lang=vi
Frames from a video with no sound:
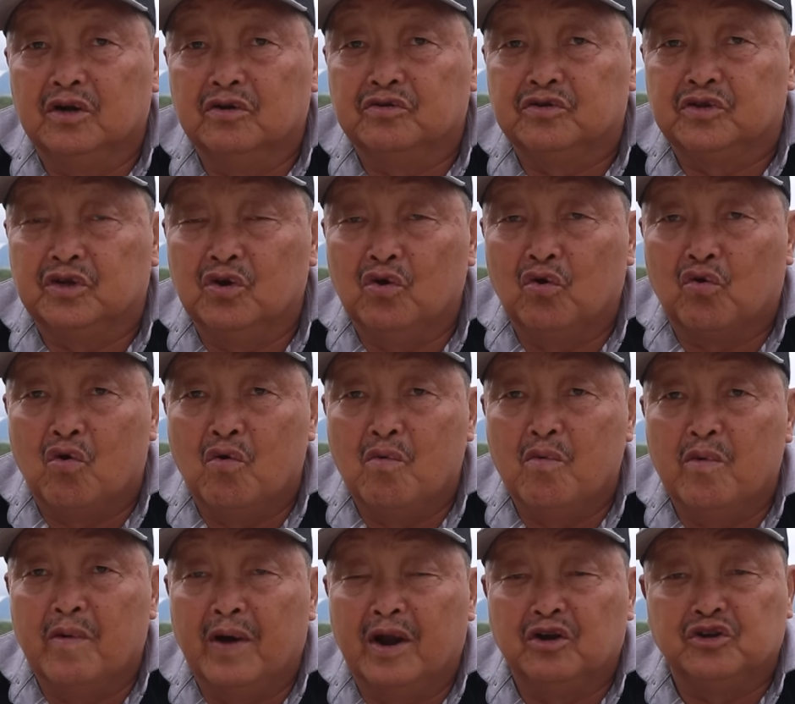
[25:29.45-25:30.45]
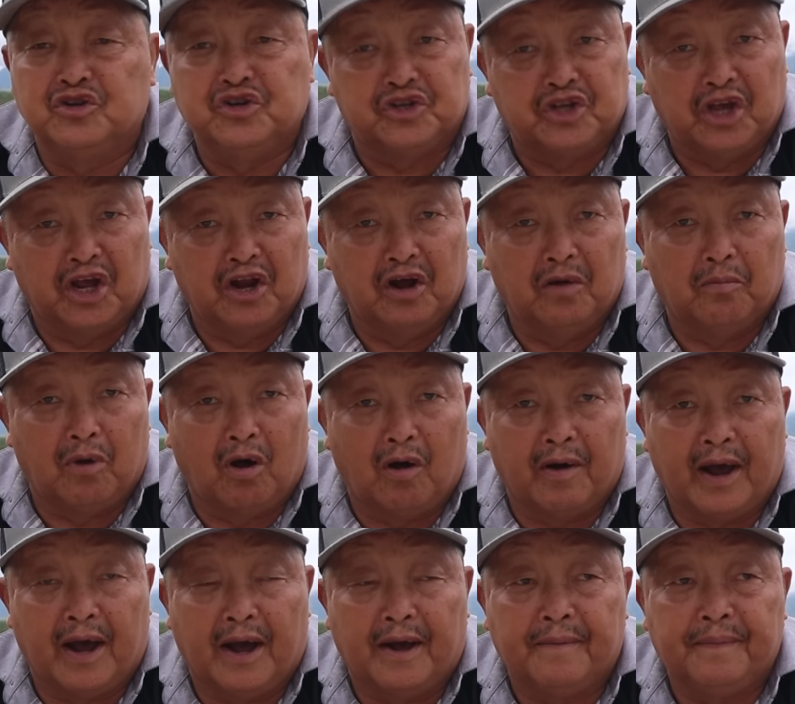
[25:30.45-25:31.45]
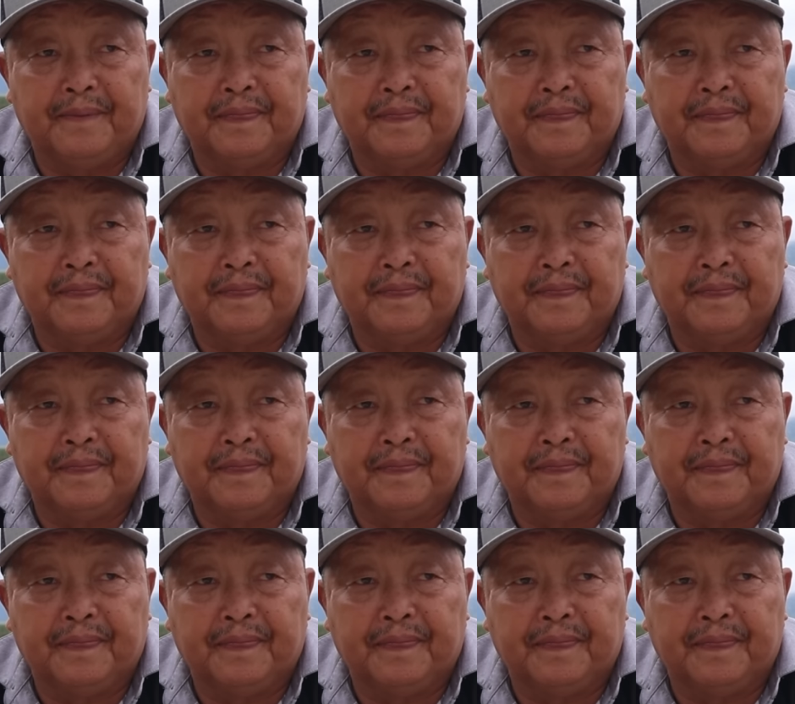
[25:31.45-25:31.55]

nước tiêu cũng mà đỡ chỉ chế nó không lo nè